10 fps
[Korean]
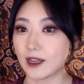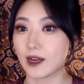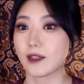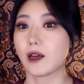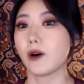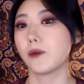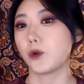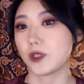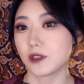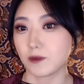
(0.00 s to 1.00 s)
하나하나
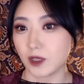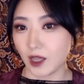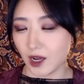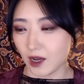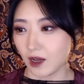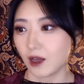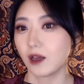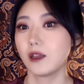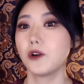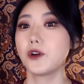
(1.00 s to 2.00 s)
확보했습니다.
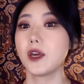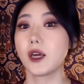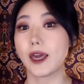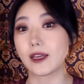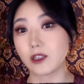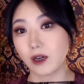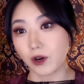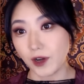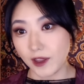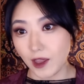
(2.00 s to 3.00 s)
여기에 계좌
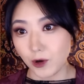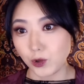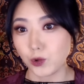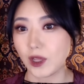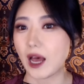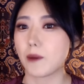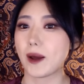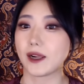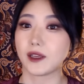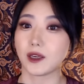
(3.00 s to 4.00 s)
거래 내역도 다
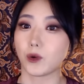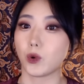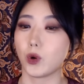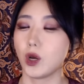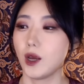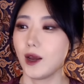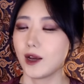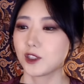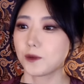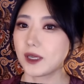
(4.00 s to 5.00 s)
밝히고
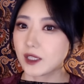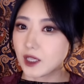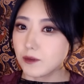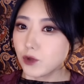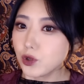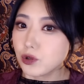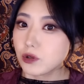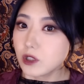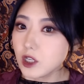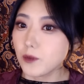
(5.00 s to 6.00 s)
정말 김
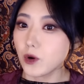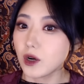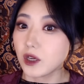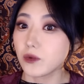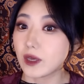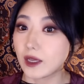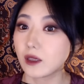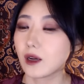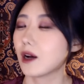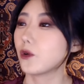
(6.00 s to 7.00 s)
교수를 체포하기
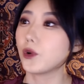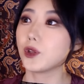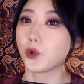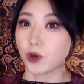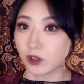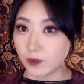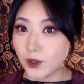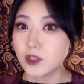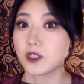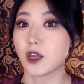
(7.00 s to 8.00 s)
위한 각고의 노력을
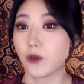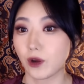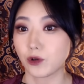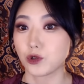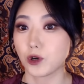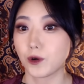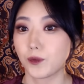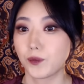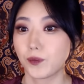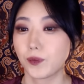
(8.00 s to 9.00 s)
펼치게 된 거죠.
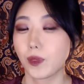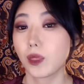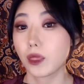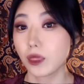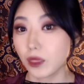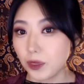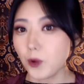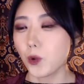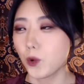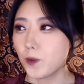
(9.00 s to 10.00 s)

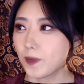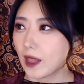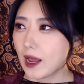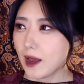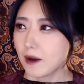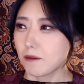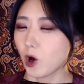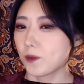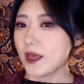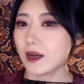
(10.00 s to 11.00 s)
또
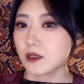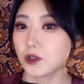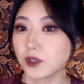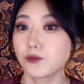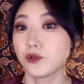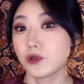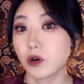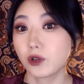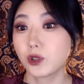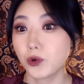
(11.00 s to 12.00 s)
법의학적인
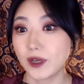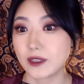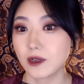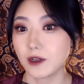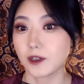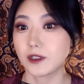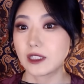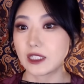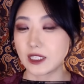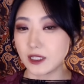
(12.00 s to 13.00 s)
분석을 통해서
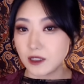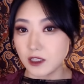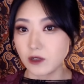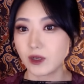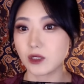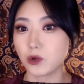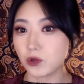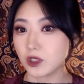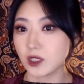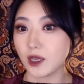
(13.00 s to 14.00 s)
진 씨와
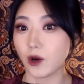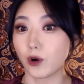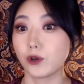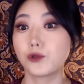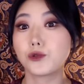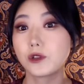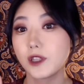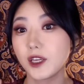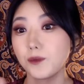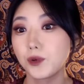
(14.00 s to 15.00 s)
송 씨의 얼굴을
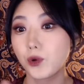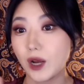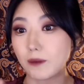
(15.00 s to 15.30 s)
테이프로